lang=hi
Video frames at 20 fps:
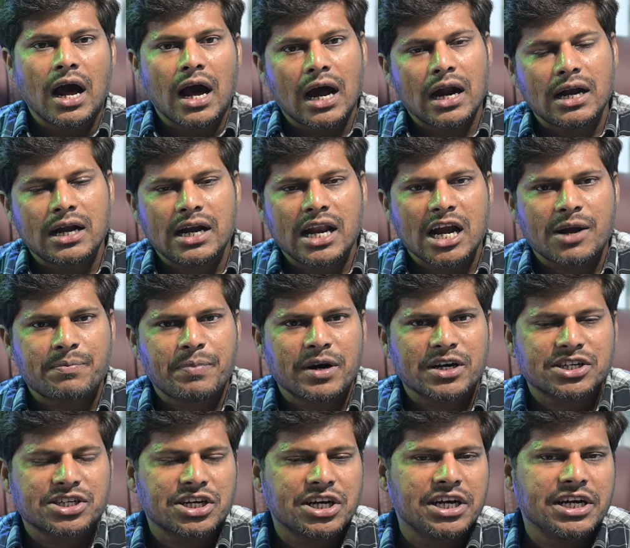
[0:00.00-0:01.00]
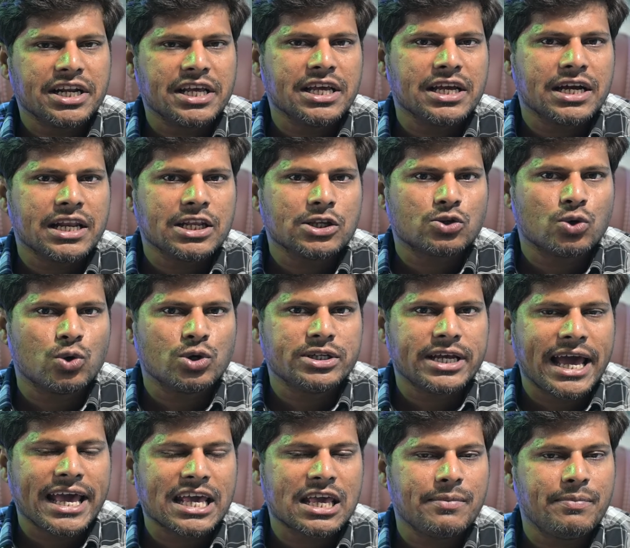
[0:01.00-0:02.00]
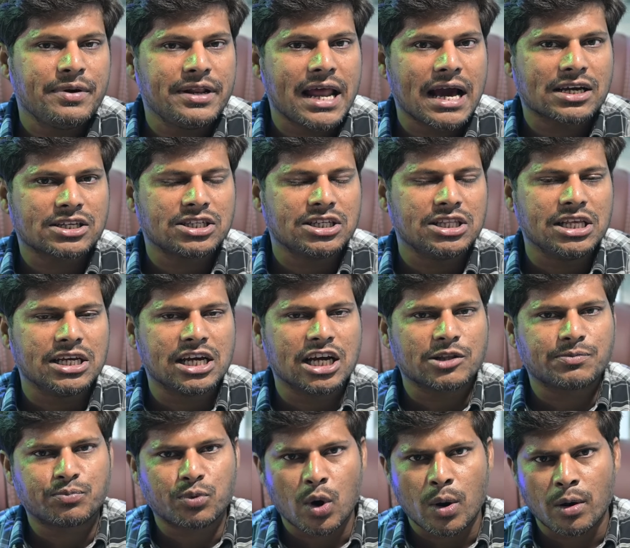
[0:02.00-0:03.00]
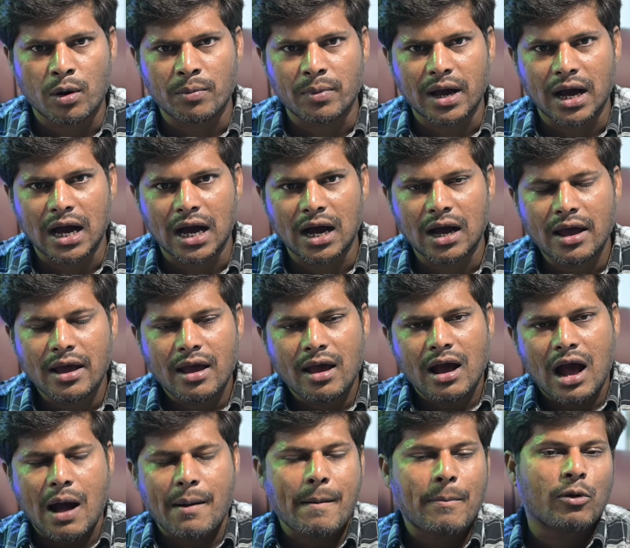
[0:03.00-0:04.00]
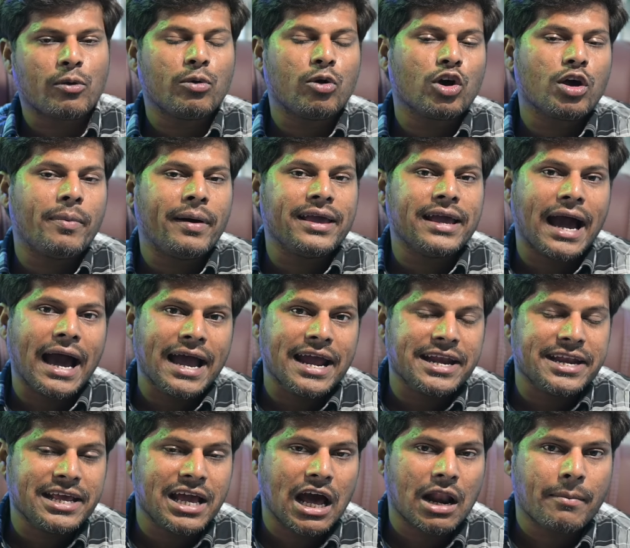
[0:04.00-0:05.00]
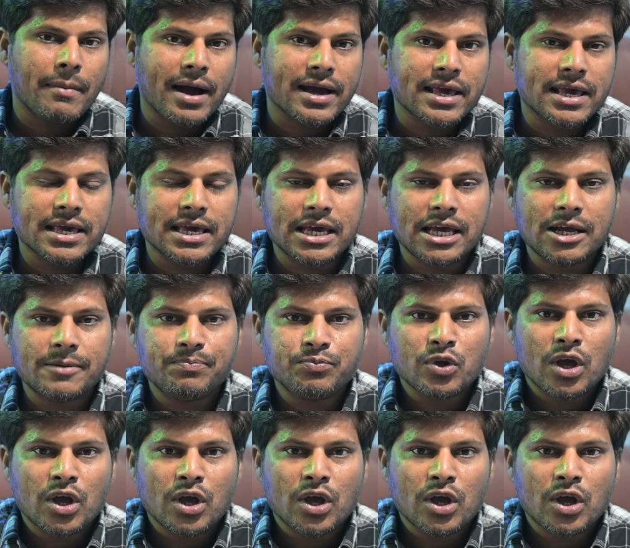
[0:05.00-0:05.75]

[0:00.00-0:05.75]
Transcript: 100 परसेंट इंक्रीज हो जाएगी बिना किसी दिक्कत प्रॉब्लम का अब आप लोग बोलोगे भाई आई मांगेंगे